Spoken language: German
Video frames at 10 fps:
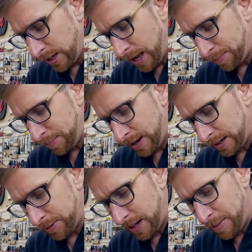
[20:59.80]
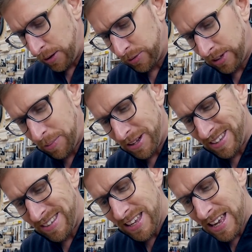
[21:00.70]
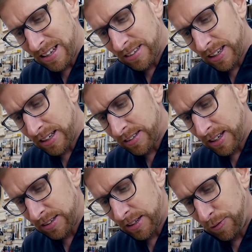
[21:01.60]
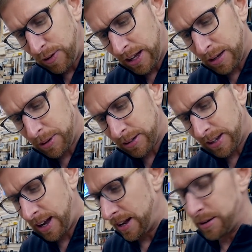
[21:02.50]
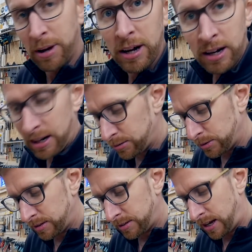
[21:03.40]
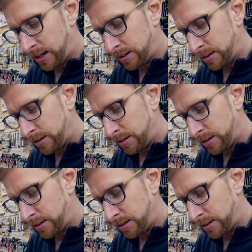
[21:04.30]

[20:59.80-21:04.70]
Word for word: ihr habt gemerkt, mit Lamellos kann man sehr, sehr, sehr, sehr flache Materialien machen. Also jetzt gerade